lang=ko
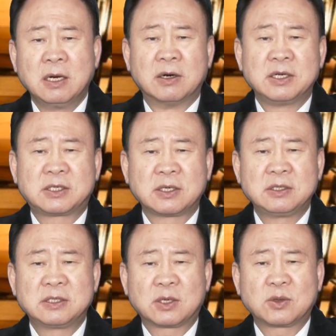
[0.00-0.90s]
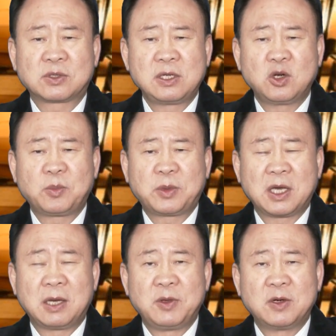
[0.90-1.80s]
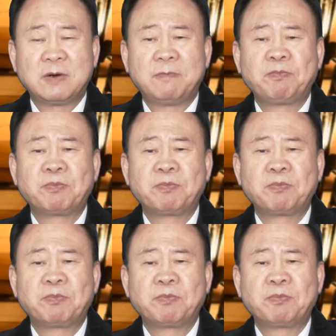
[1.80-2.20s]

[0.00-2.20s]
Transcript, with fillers: 어리석은 자로 슬기롭게 하며